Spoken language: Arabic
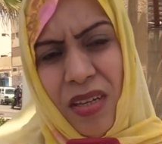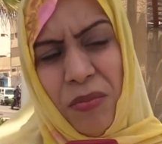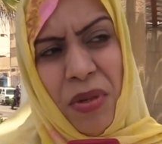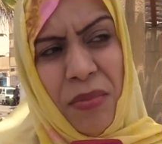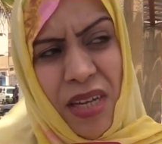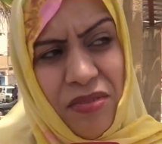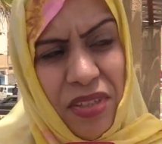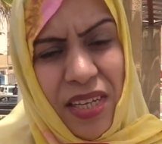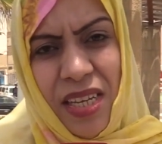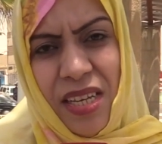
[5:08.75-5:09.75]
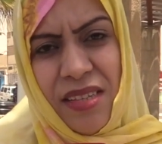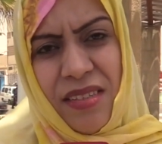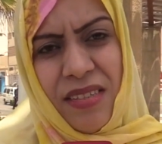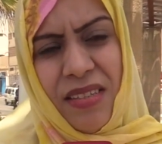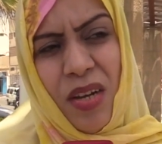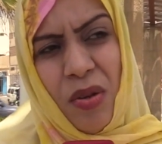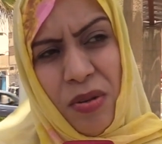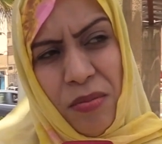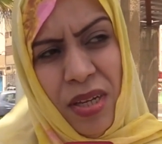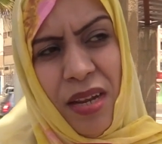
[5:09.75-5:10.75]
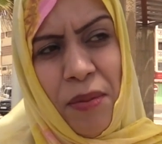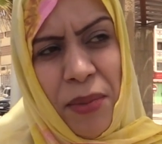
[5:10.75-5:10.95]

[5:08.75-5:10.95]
اما ما عرف على اي اساس دار على